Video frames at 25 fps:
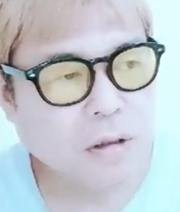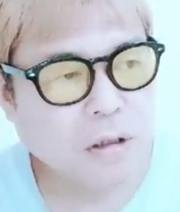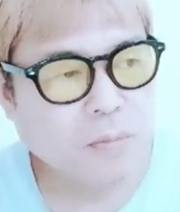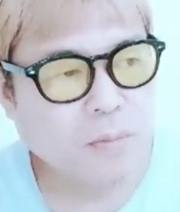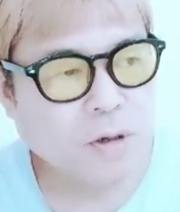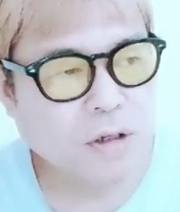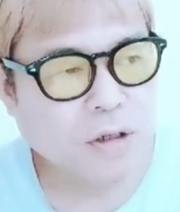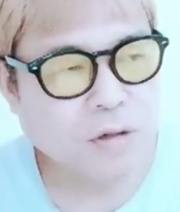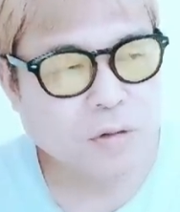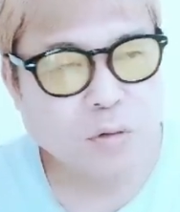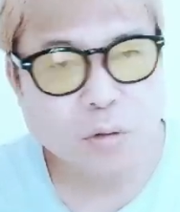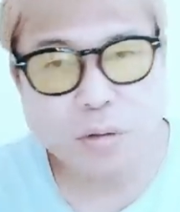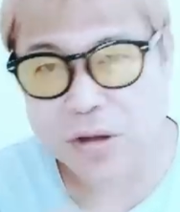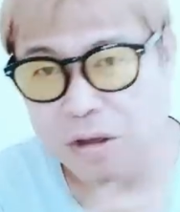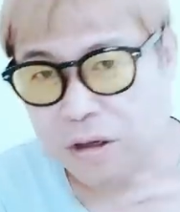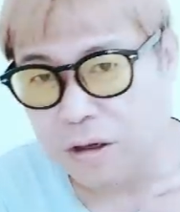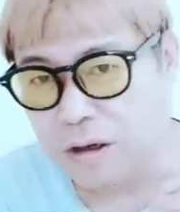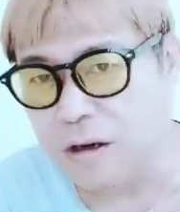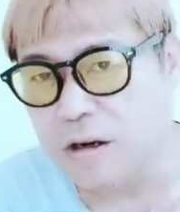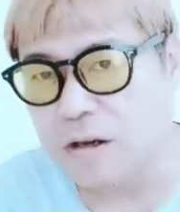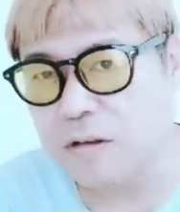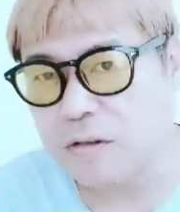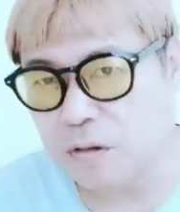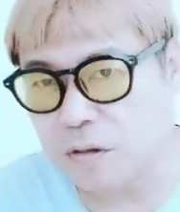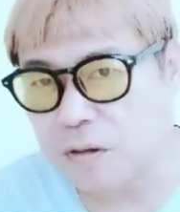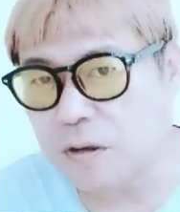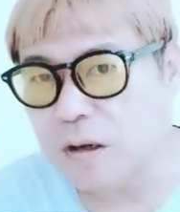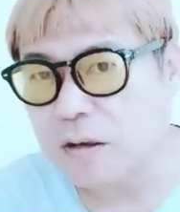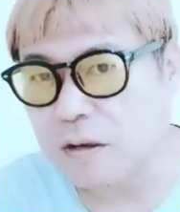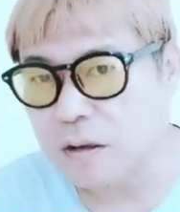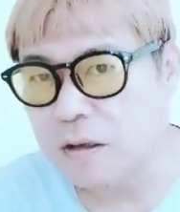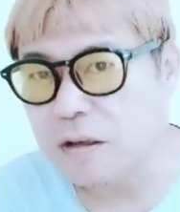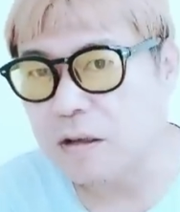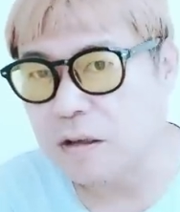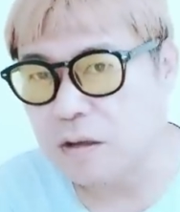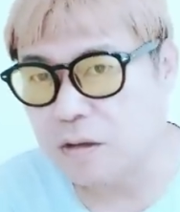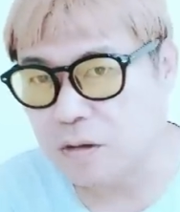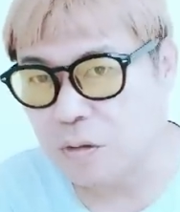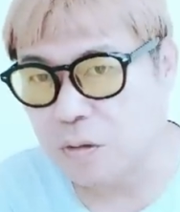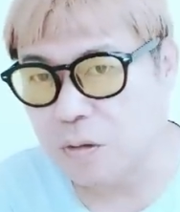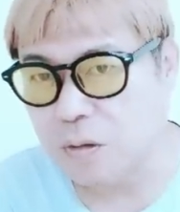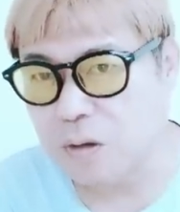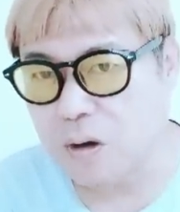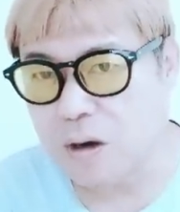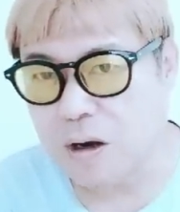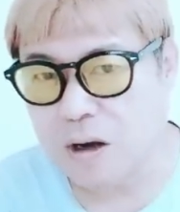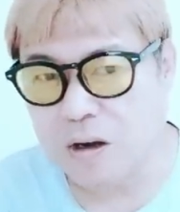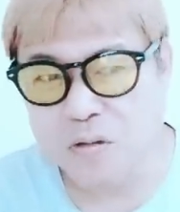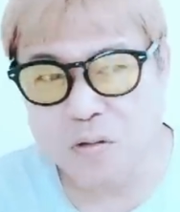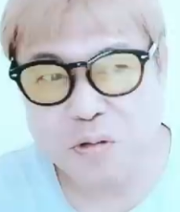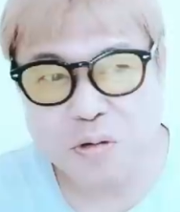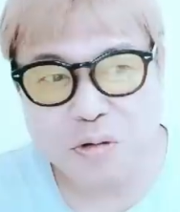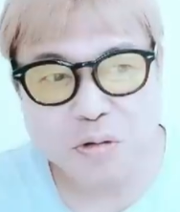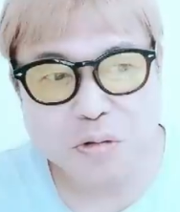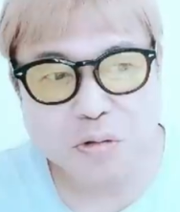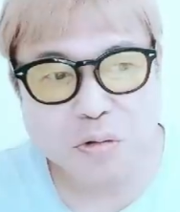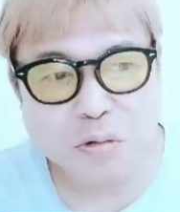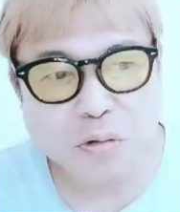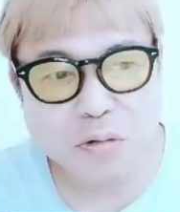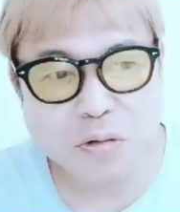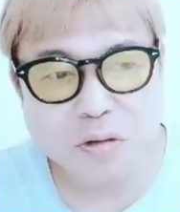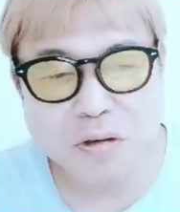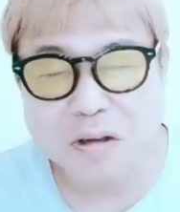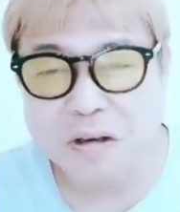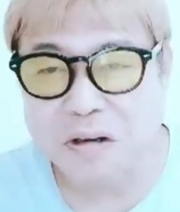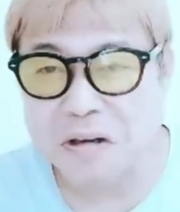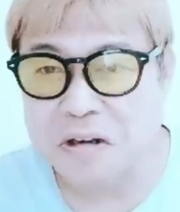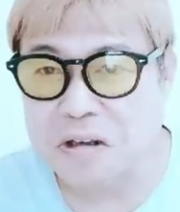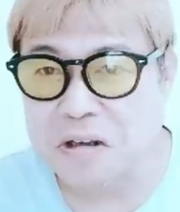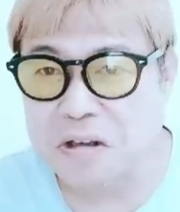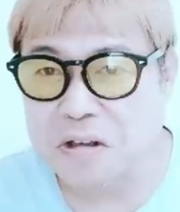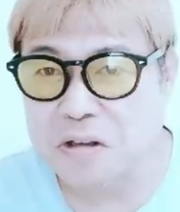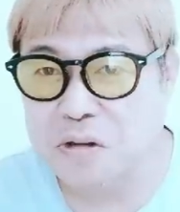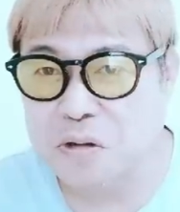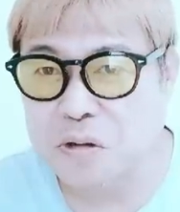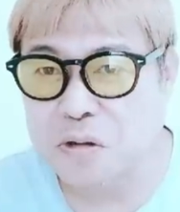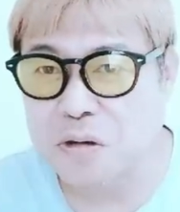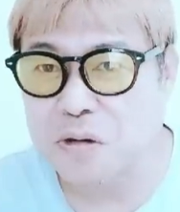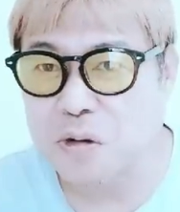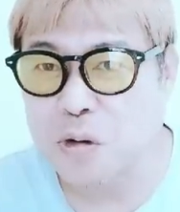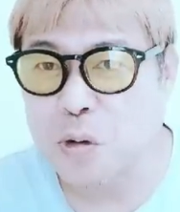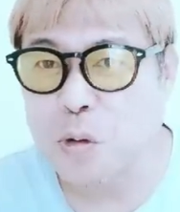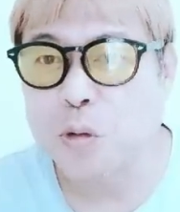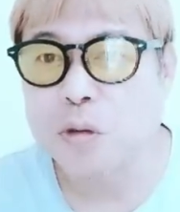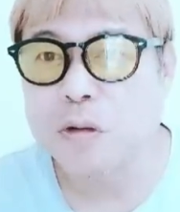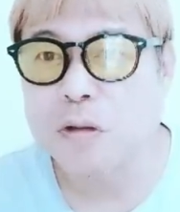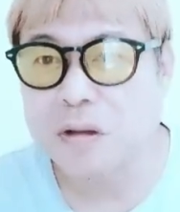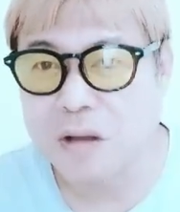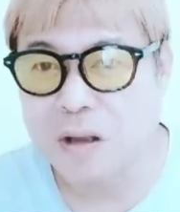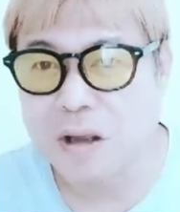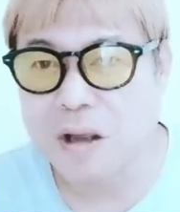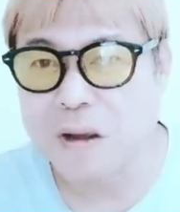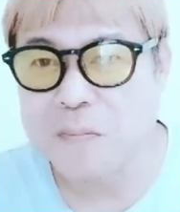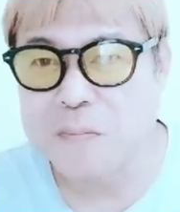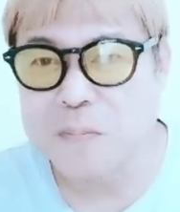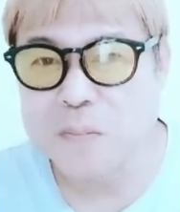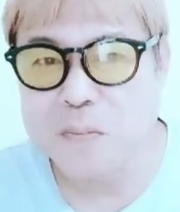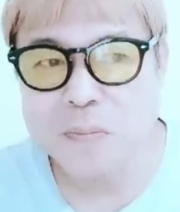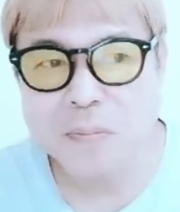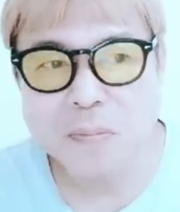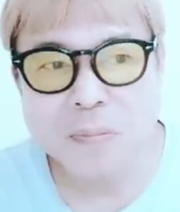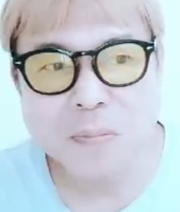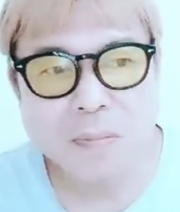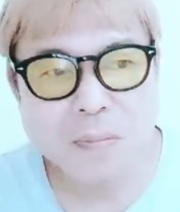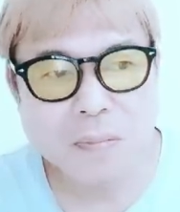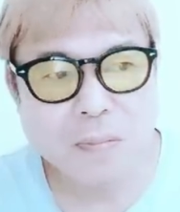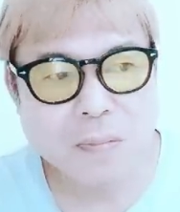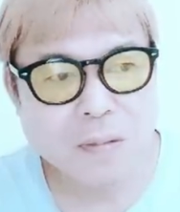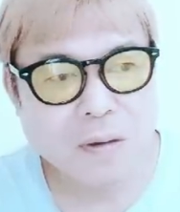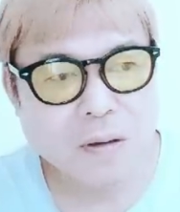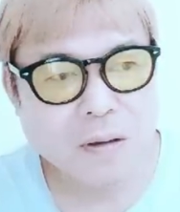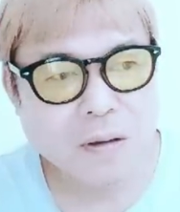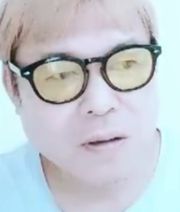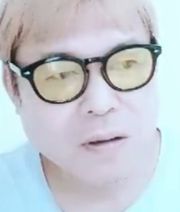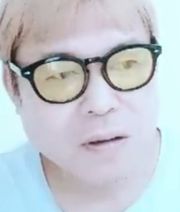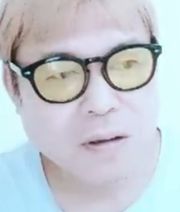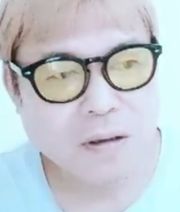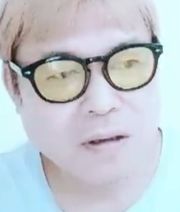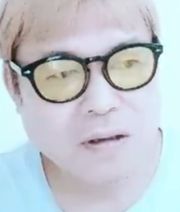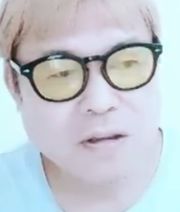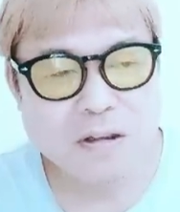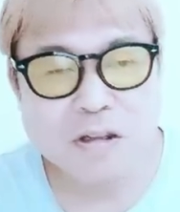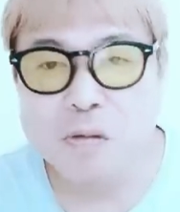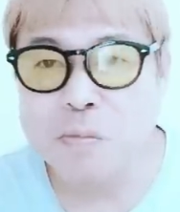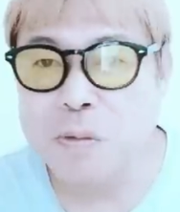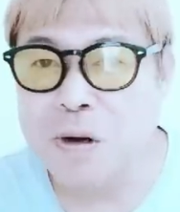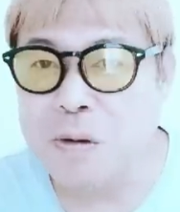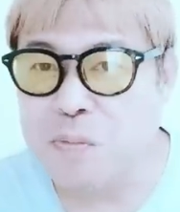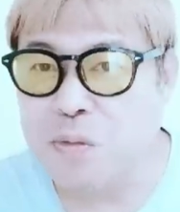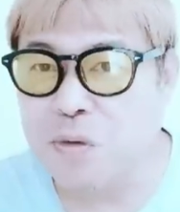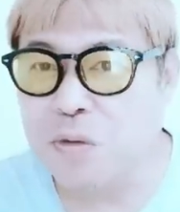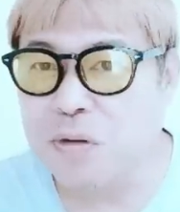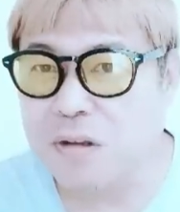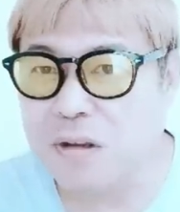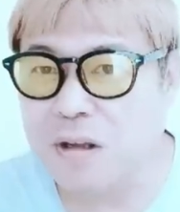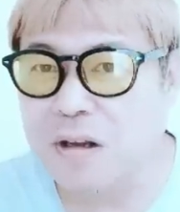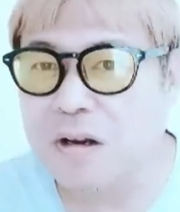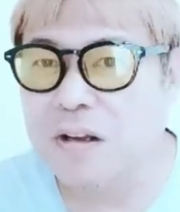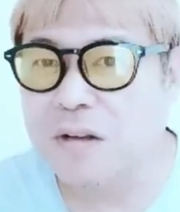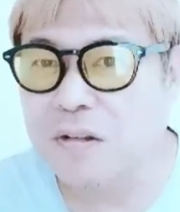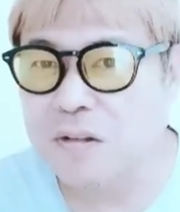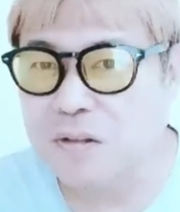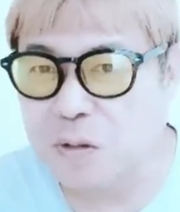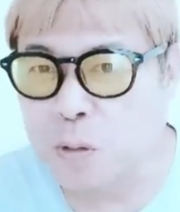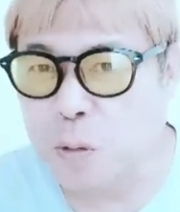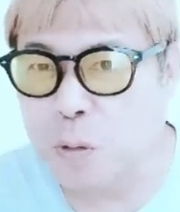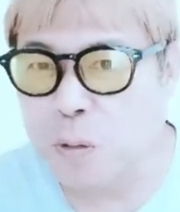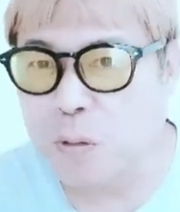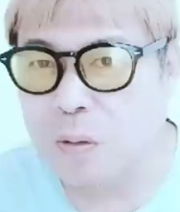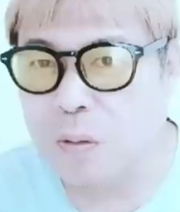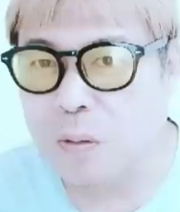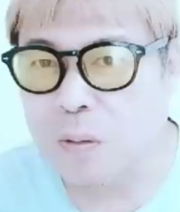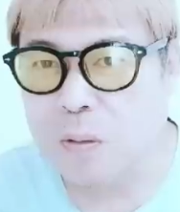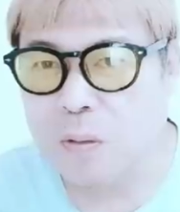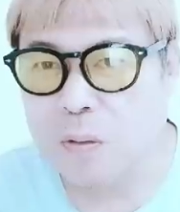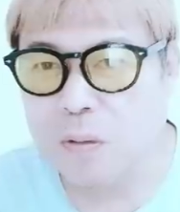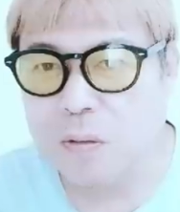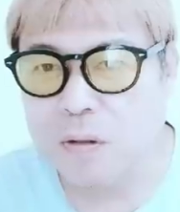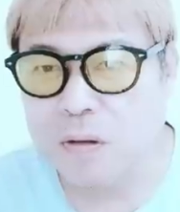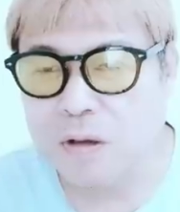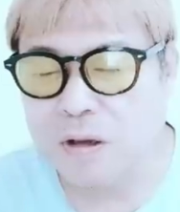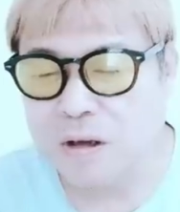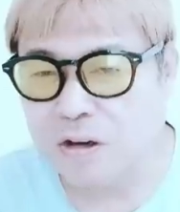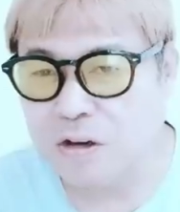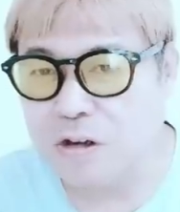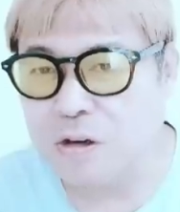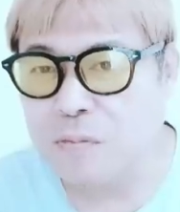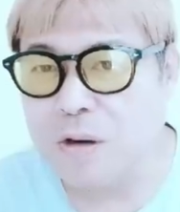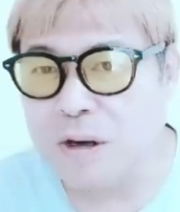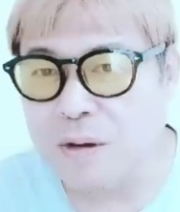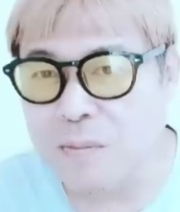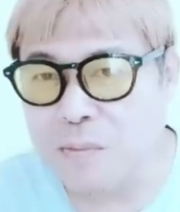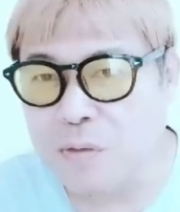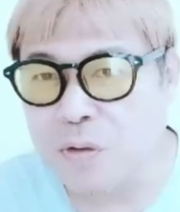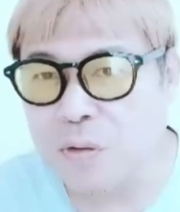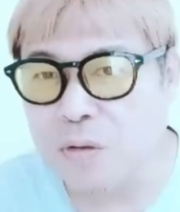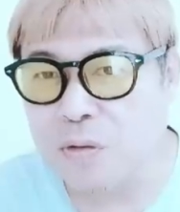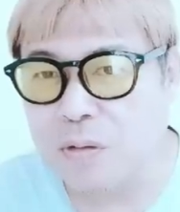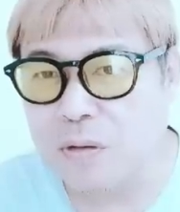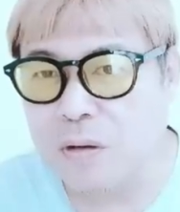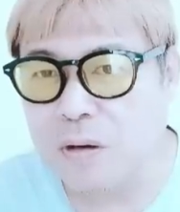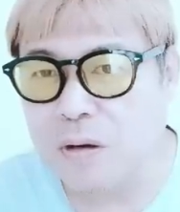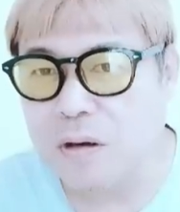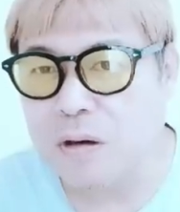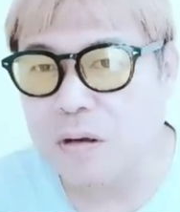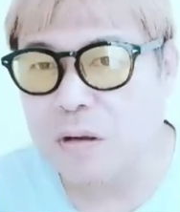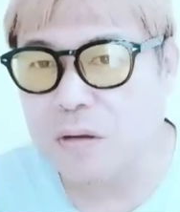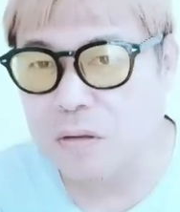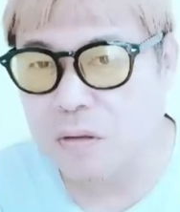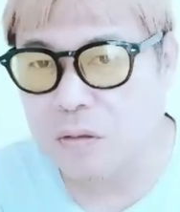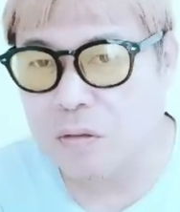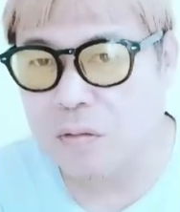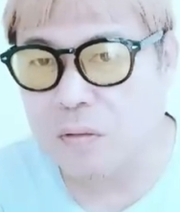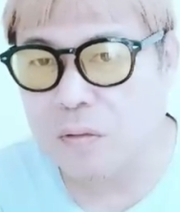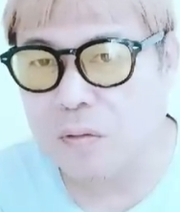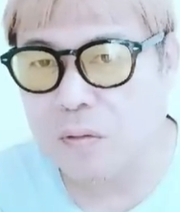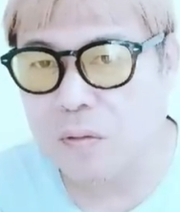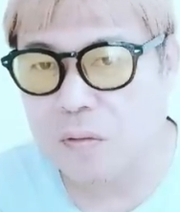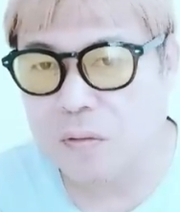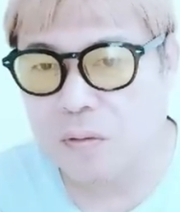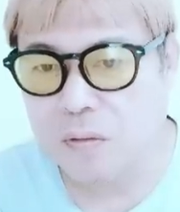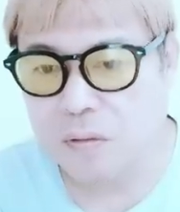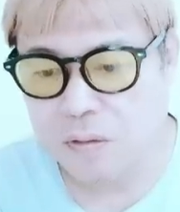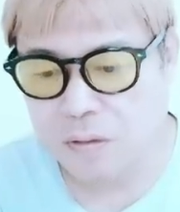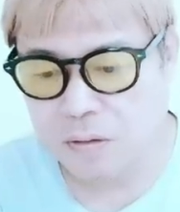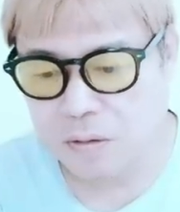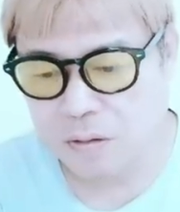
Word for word: 今一人だけなんですよ、3人で一人。あの人取った票って、1万票いってないんですよ。100万票取らないと、